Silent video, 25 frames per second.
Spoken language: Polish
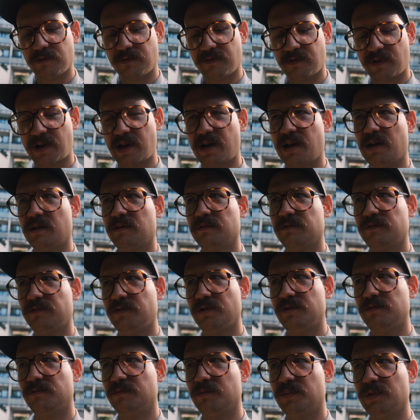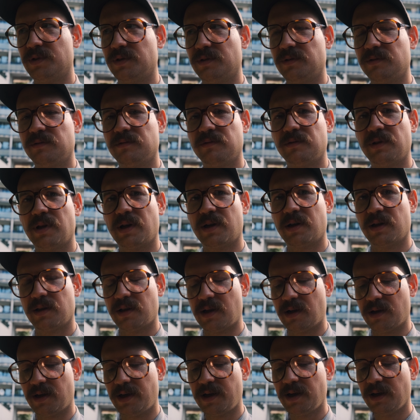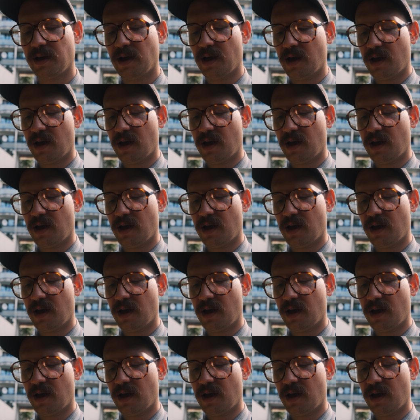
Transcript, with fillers: dwa filmy na kanale,